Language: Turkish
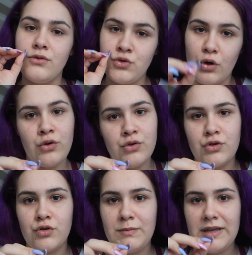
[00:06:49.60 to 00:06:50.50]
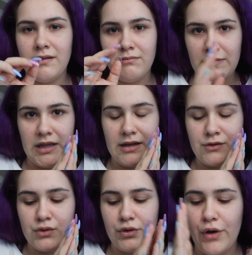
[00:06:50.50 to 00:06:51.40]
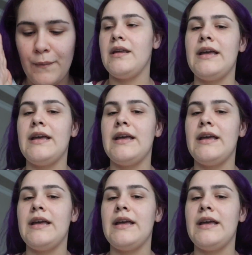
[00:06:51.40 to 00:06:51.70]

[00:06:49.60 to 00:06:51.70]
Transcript: çok küçük bir mideniz oluyor.